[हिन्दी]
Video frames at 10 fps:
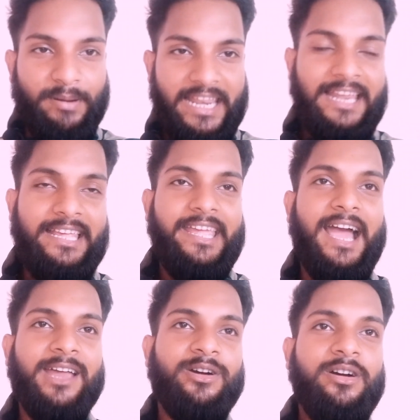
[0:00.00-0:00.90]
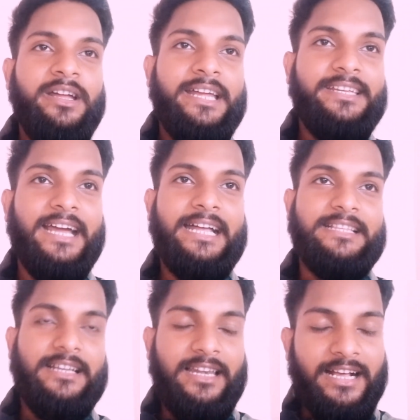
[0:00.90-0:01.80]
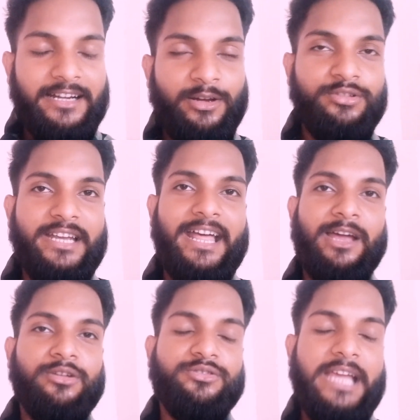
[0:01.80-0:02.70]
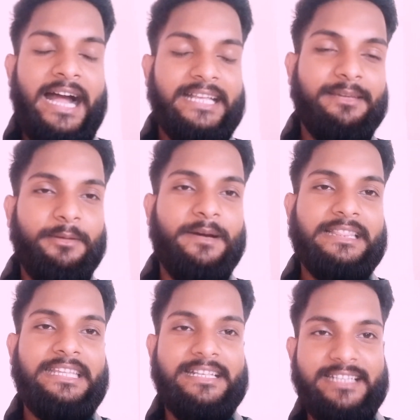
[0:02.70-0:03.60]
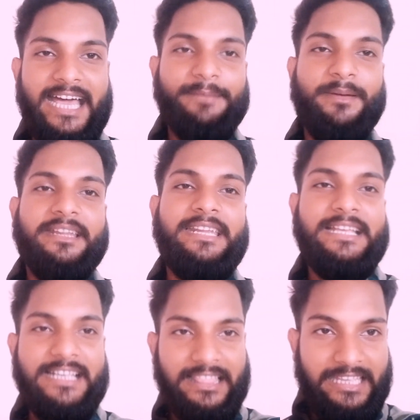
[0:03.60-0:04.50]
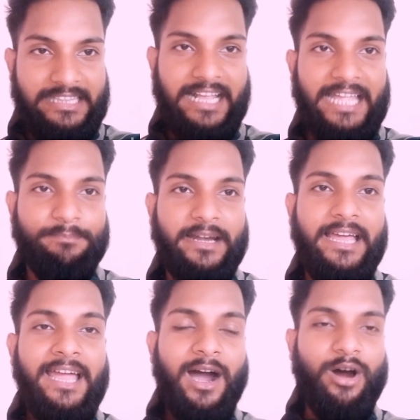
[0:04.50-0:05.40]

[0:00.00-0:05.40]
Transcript: बरेली यारों या लखनऊ जडारो जहाँ की भी भर्ती है सारी प्रक्रिया जल्दी दिखाई पड़े